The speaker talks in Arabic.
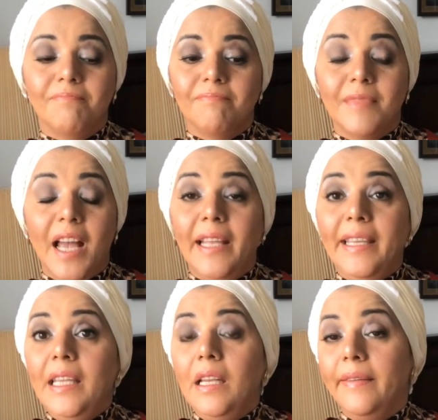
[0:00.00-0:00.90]

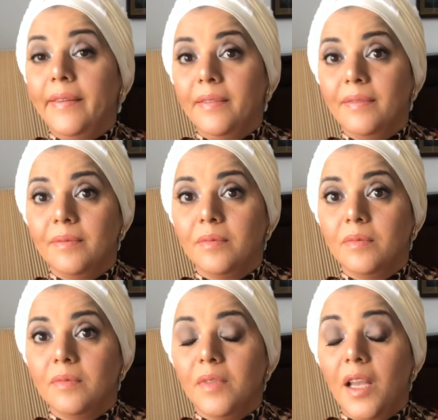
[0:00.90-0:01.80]
تحليل
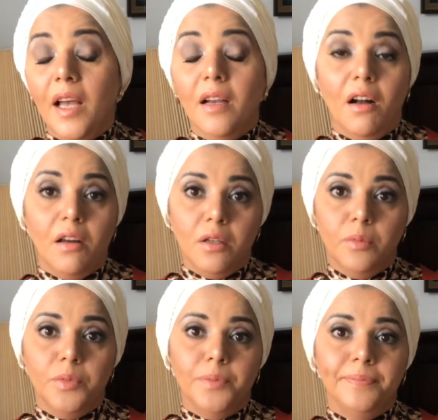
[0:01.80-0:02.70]
لحاجة حرام
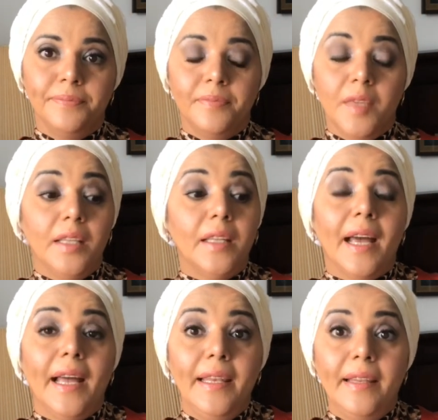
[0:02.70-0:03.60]
احنا
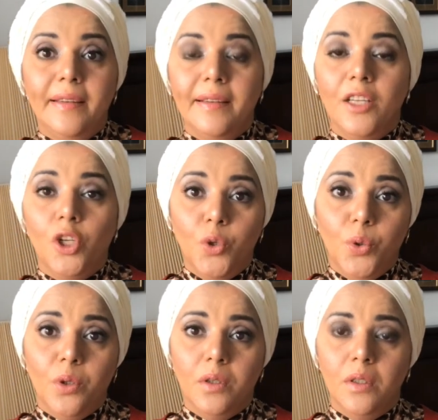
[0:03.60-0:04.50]
نحلل له
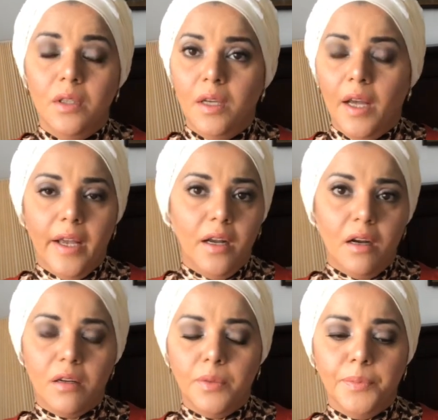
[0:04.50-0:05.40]
حاجة
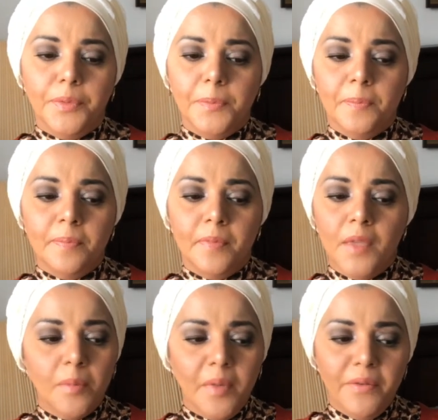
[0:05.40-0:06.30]
حرام
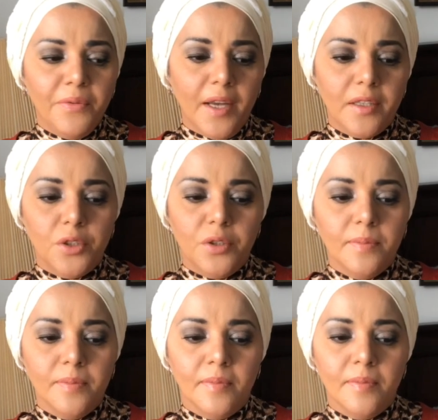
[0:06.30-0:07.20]
ما ينفعش
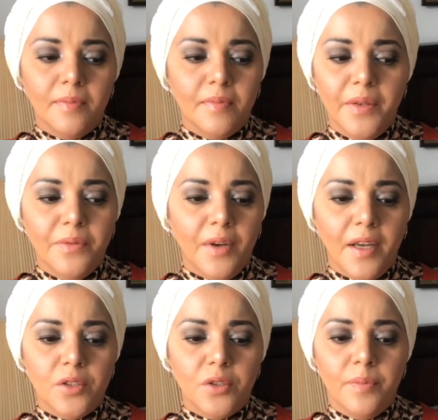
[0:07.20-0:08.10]
ما
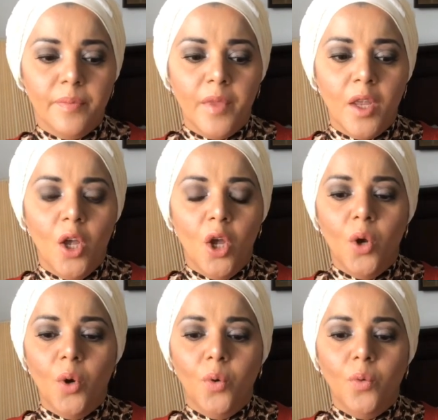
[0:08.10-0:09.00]
ينفعش
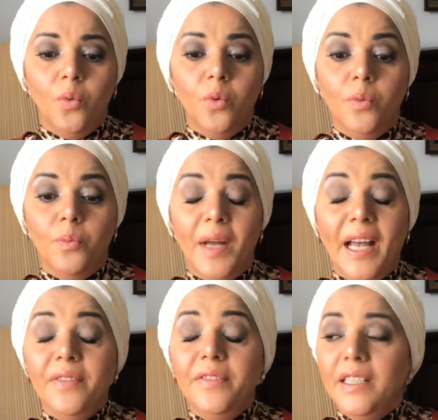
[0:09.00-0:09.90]

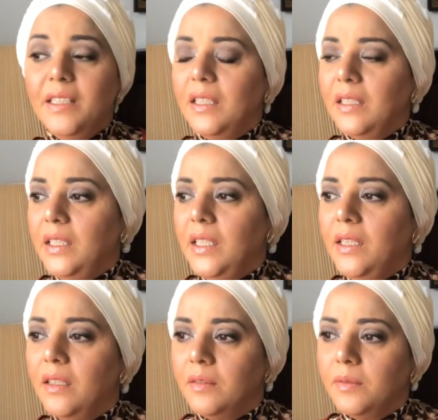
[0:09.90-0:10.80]
وبخاف جدا
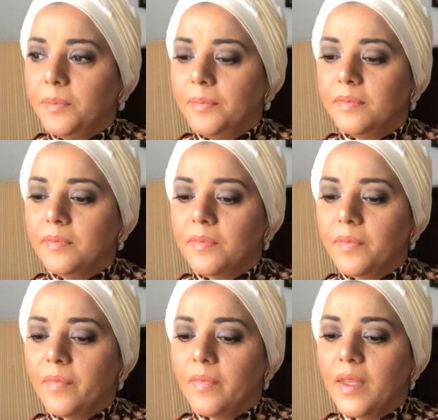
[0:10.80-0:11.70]
جدا
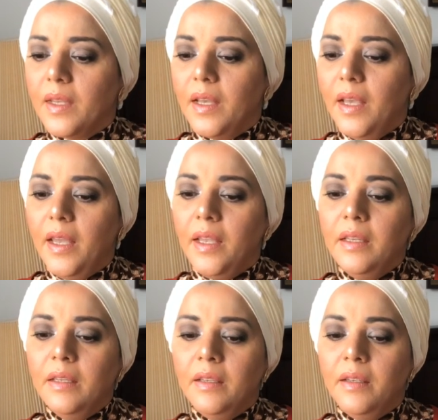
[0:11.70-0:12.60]

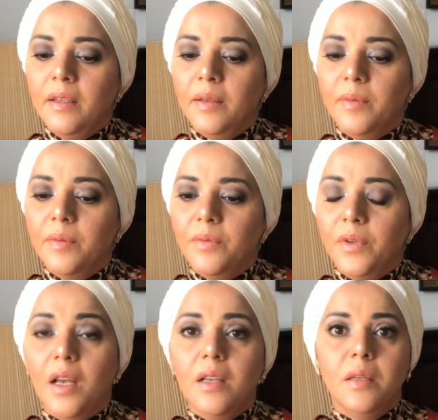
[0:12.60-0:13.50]
ان في
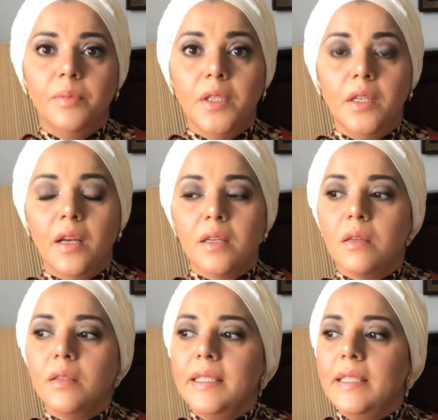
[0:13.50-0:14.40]
لحظة من
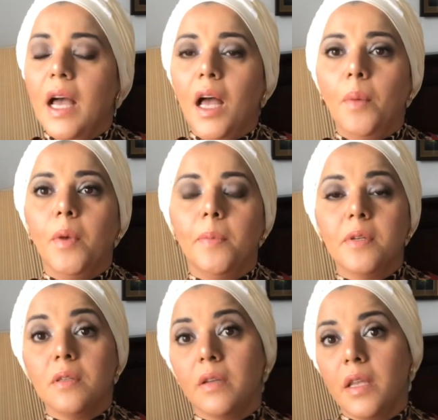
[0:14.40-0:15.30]
اللحظات يعمى
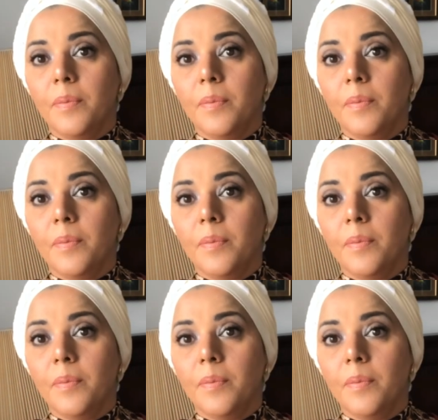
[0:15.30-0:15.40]
بصري